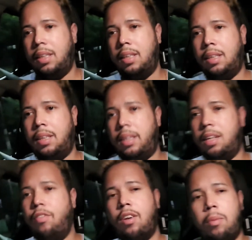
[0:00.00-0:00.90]
Eu
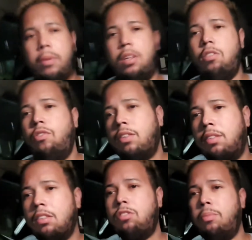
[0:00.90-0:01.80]
queria falar um pouquinho com
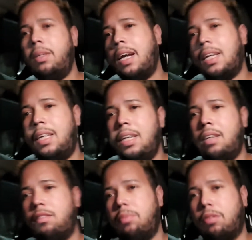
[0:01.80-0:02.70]
você sobre a
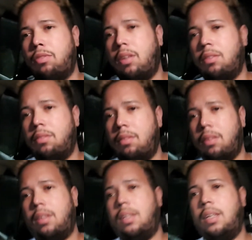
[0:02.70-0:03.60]
Kicks, pessoal.
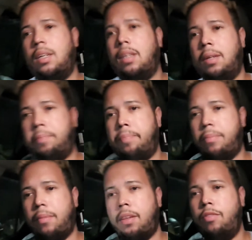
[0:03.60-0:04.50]
Um,
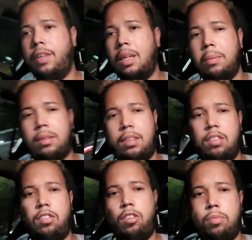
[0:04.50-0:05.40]
vi que tem
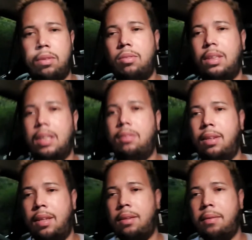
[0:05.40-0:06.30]
bastante gente perguntando
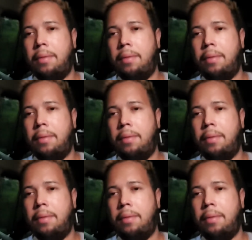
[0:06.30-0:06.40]
ali.